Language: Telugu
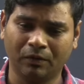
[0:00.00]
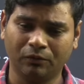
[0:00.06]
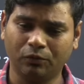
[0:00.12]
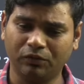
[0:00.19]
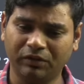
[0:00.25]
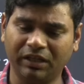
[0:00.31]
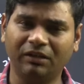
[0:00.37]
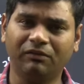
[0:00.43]
సో
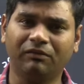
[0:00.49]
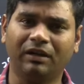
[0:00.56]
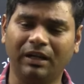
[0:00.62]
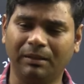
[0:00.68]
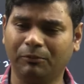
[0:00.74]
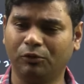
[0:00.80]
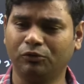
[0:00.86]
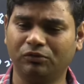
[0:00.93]
దీనివల్ల
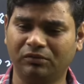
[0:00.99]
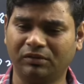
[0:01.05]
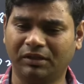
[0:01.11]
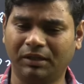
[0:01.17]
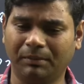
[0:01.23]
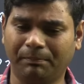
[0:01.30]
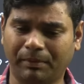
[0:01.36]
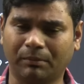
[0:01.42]

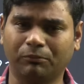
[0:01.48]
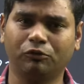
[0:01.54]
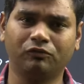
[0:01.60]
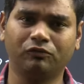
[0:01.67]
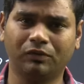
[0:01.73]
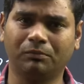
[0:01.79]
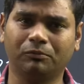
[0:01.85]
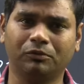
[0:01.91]
ఏమవుతుందంటే
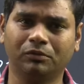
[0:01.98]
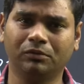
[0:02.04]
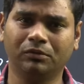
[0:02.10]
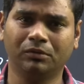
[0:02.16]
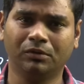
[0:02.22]
ప్రభుత్వము